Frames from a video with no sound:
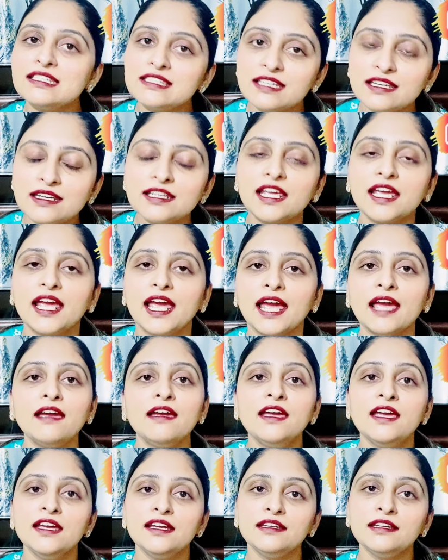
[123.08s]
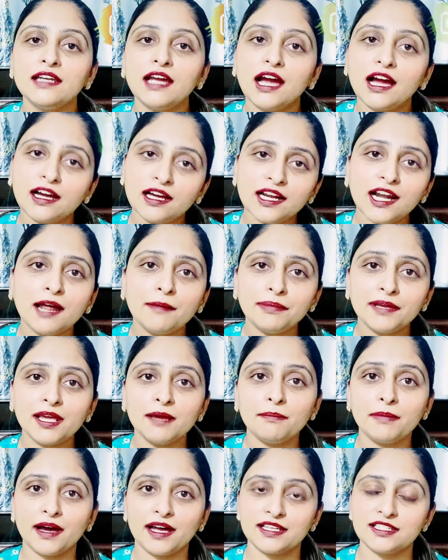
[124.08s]
कंसर्न ये है कि अगर
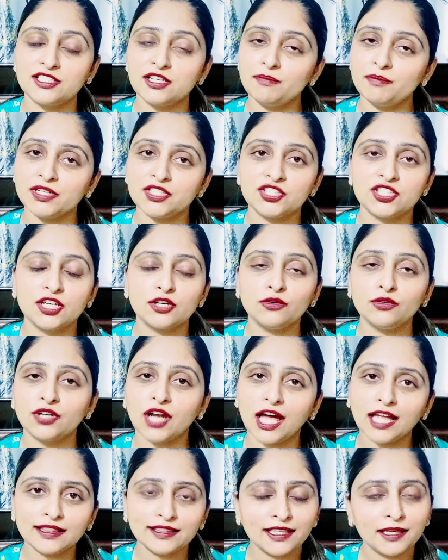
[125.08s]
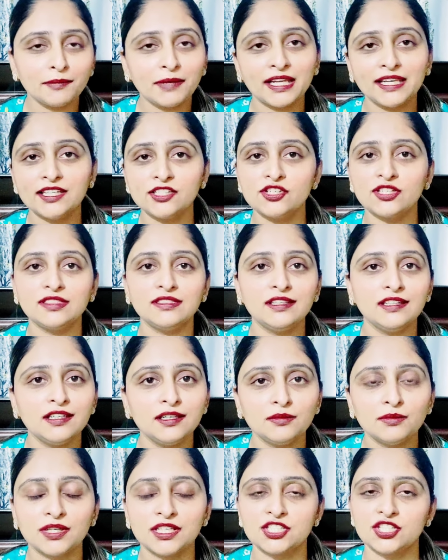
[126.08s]
आपके पास जब बच्चे को रात के मान लीजिए
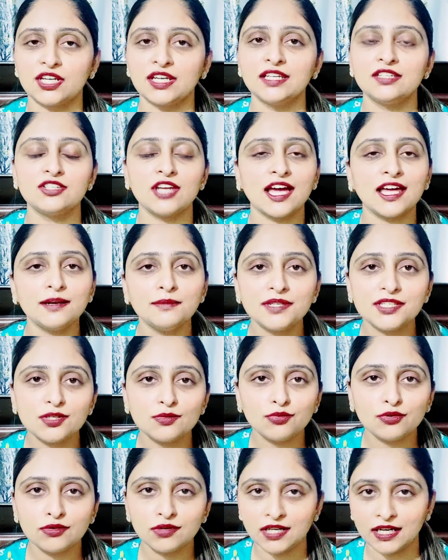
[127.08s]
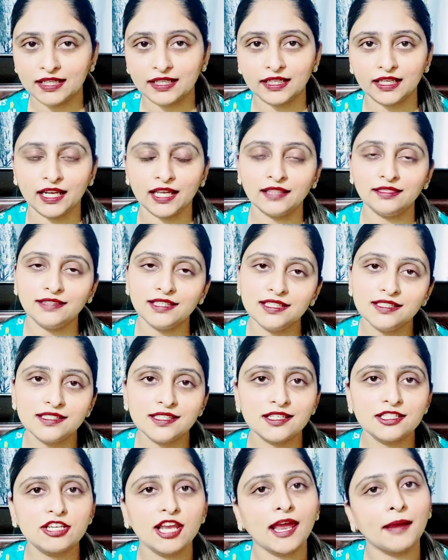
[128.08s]
तीन बजे चार बजे भूख लगी है तीन
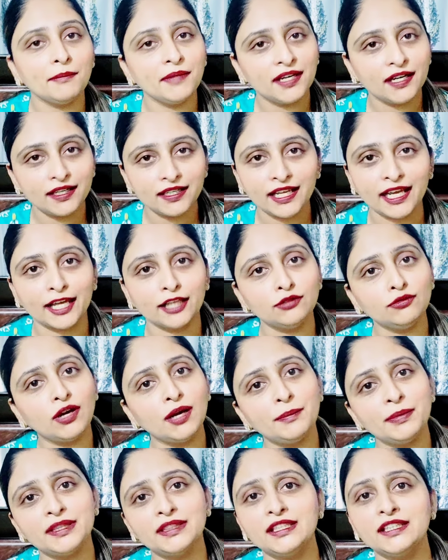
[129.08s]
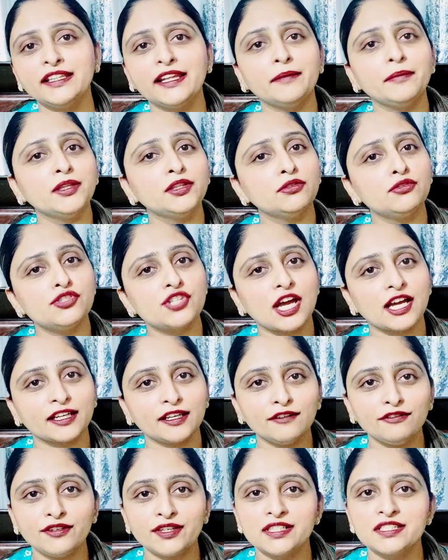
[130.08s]
से छः मिनट हैं तो आप इतनी देर में तो
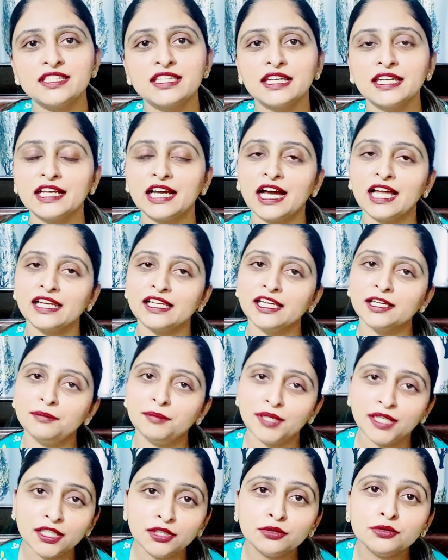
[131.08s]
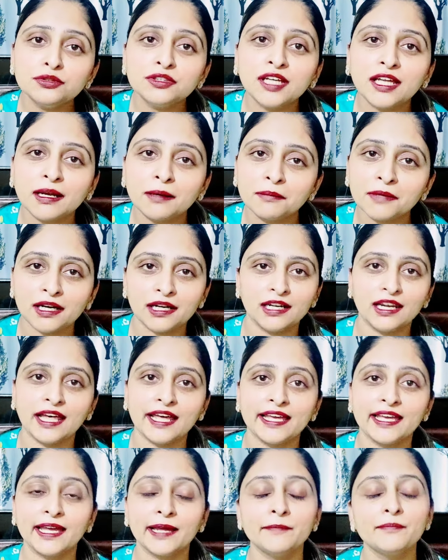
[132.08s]
जाके फ्रिज से निकाल कर भी दूध गर्म कर
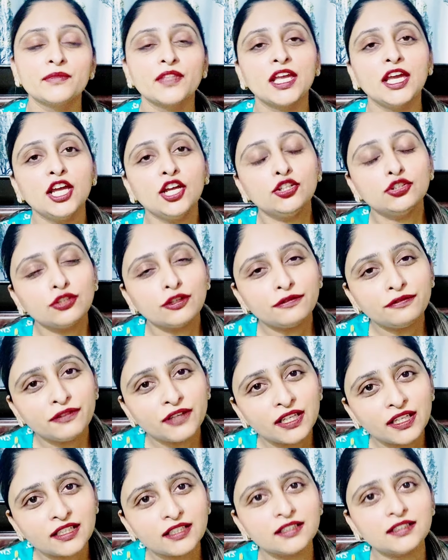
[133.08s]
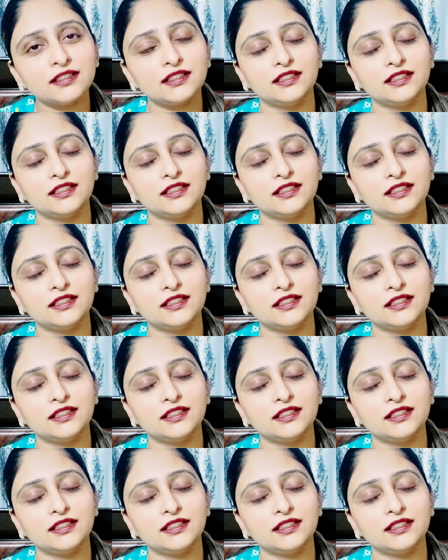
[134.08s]
लाएंगे तो फिर